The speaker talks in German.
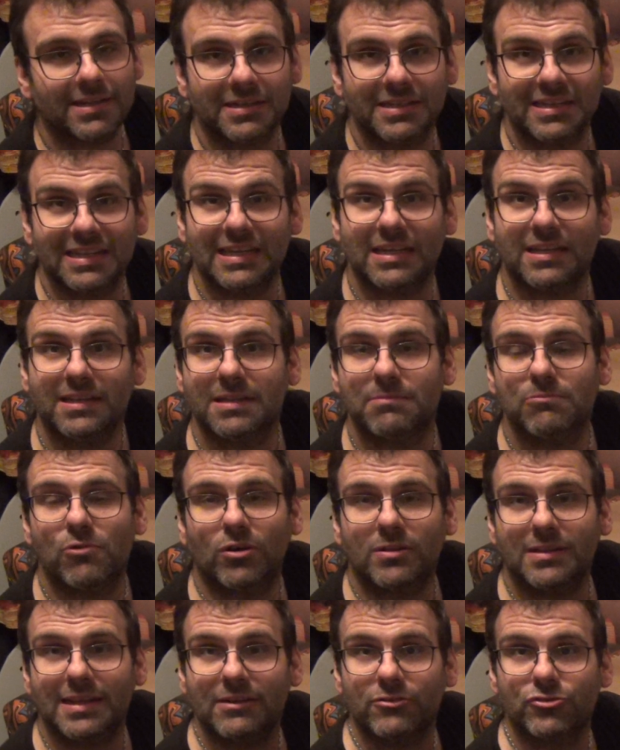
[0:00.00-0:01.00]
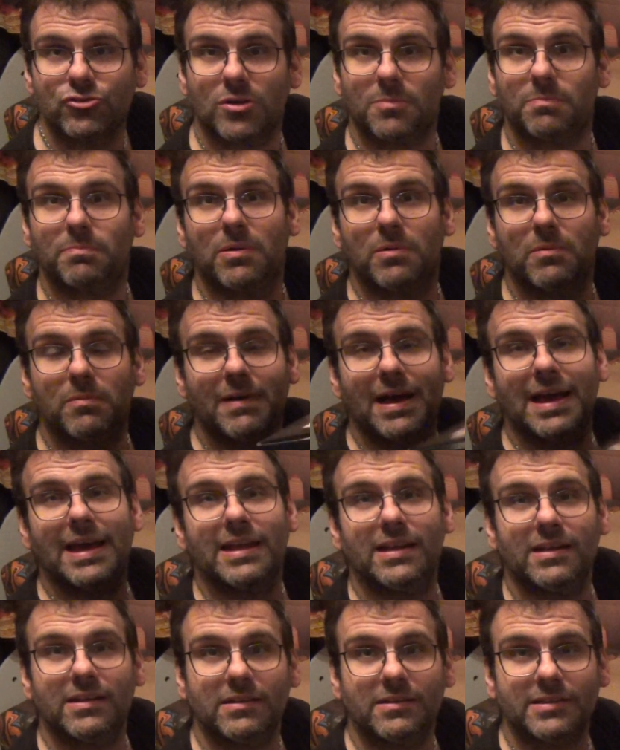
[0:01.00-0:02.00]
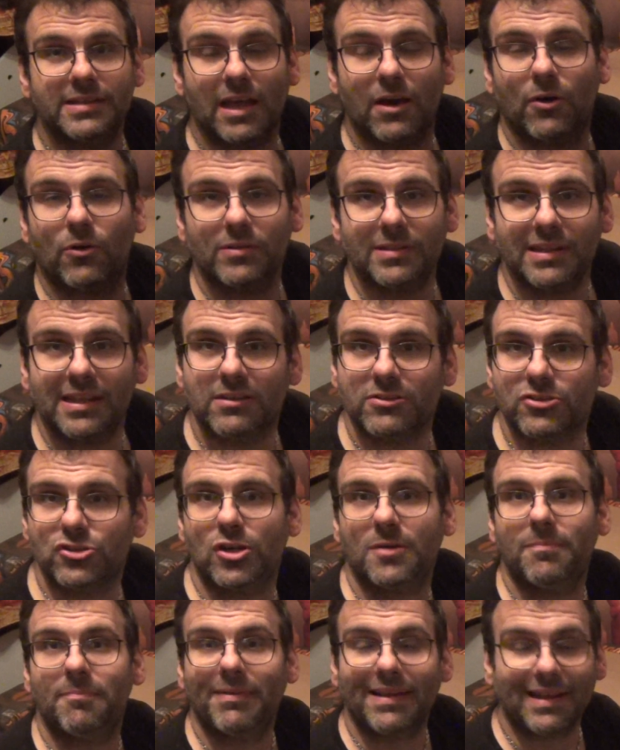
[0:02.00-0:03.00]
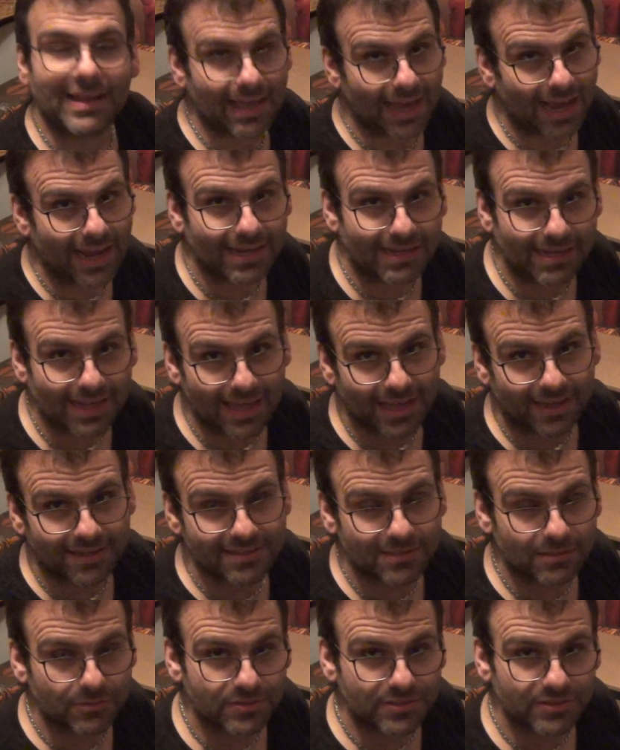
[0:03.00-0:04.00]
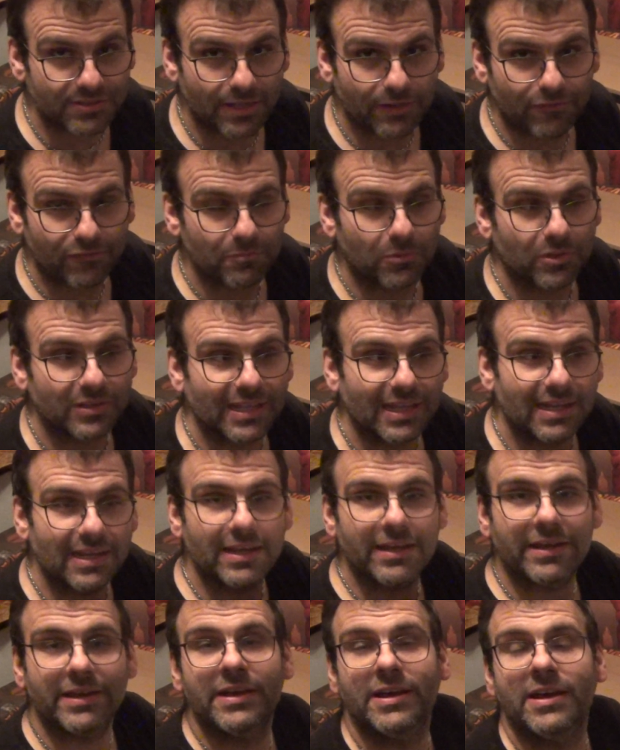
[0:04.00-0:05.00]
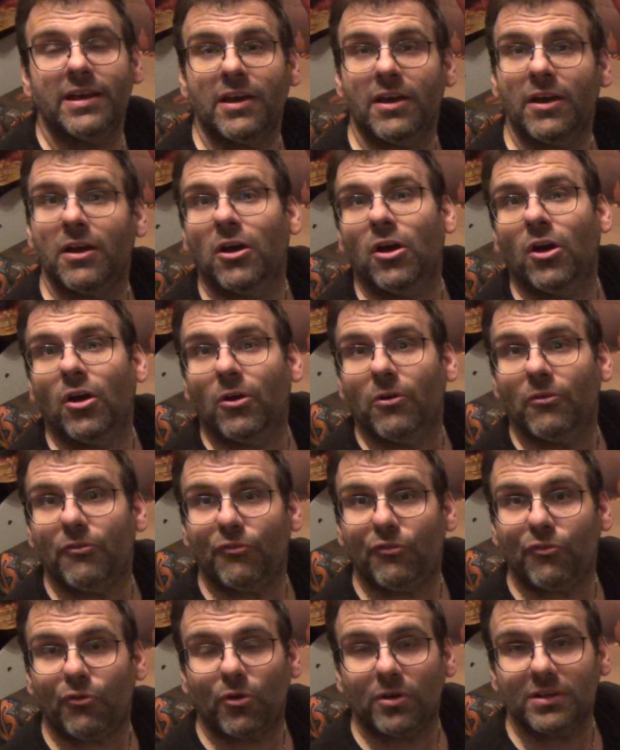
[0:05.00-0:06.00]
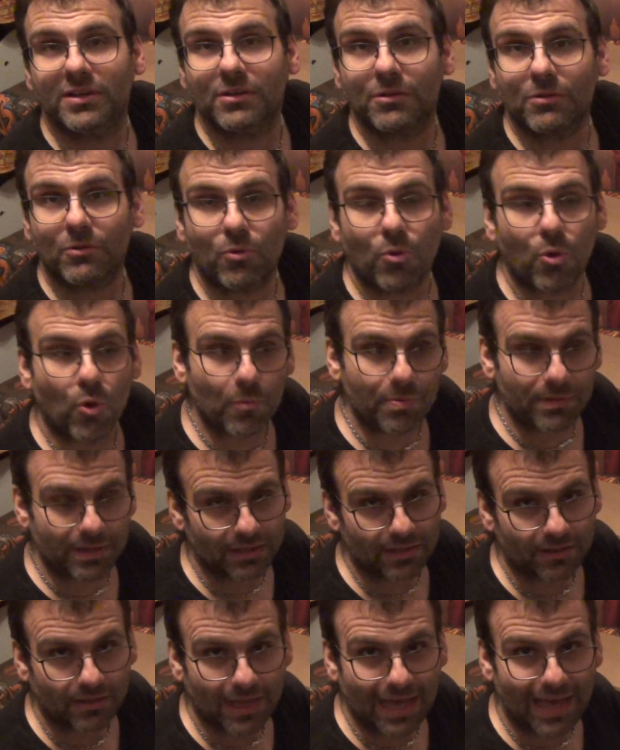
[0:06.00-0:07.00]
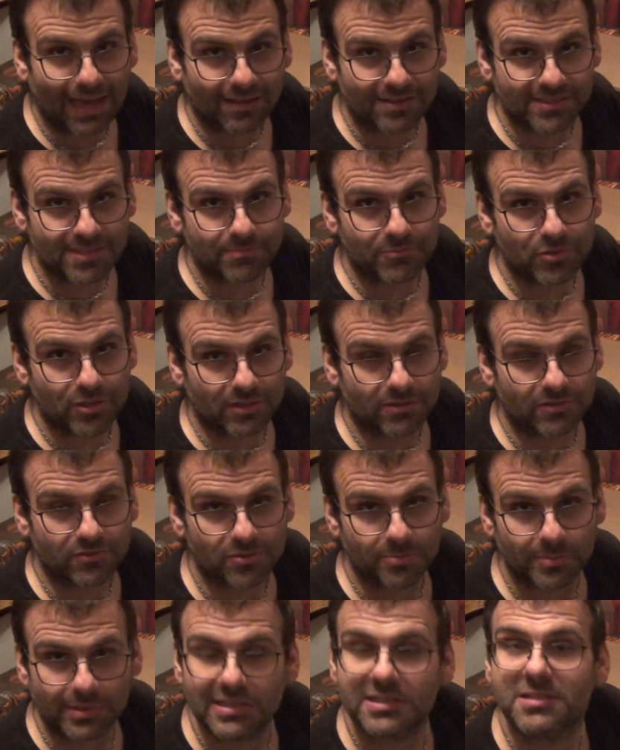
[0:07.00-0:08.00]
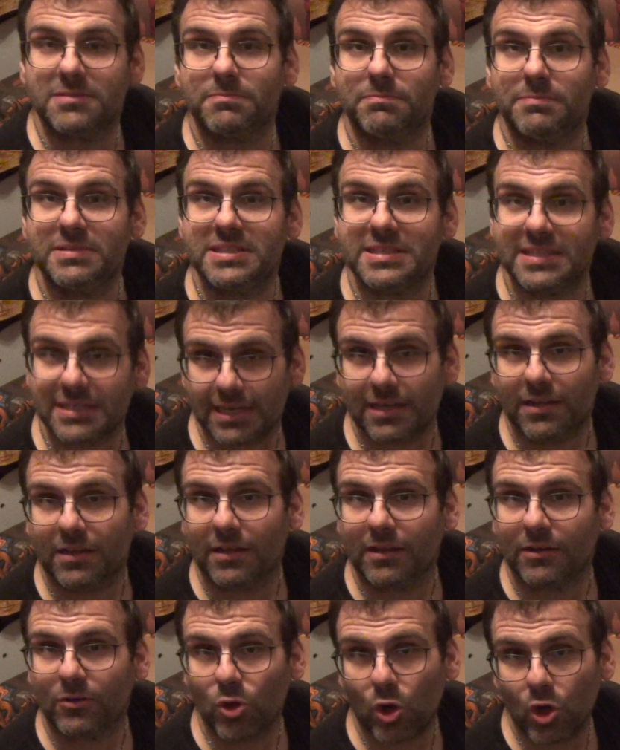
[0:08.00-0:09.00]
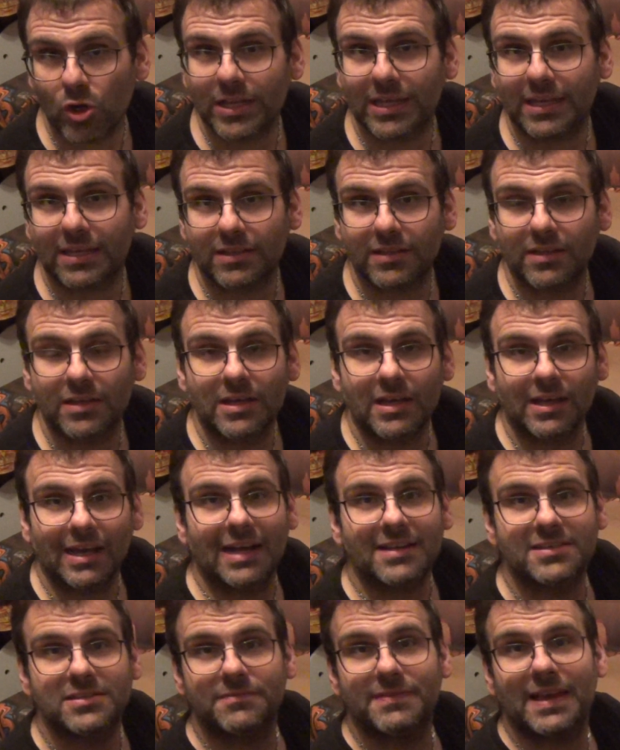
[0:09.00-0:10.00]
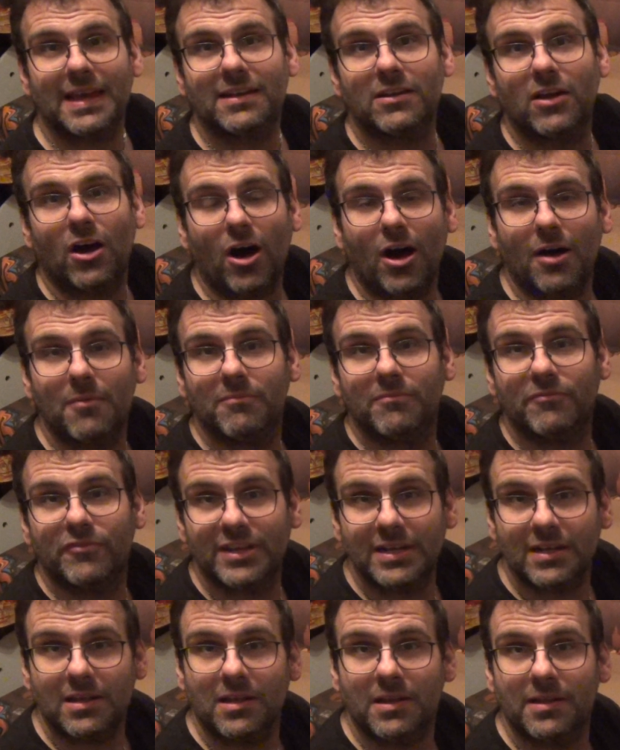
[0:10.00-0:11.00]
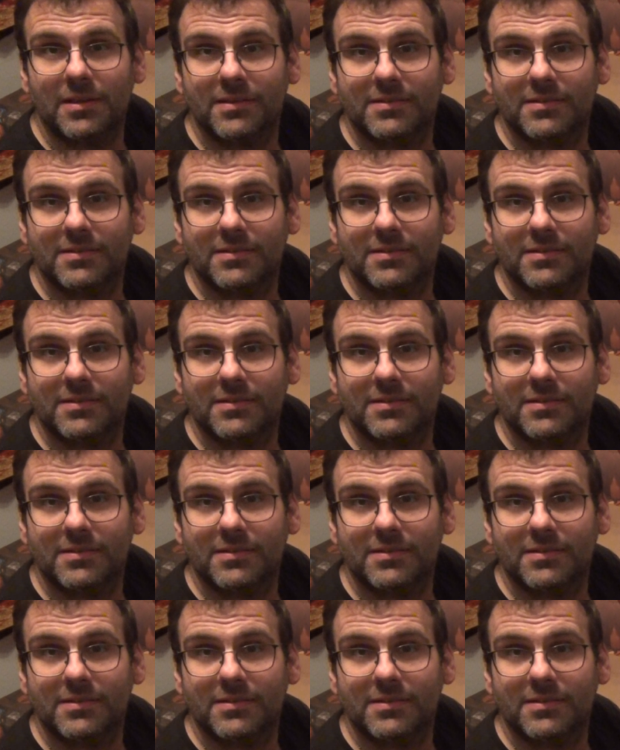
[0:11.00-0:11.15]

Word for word: nicht im Online-Shop, weil der Online-Shop keine Exklusivmodelle von Kobi akzeptiert. Zumindest bisher noch nicht. Also wer ihn haben will,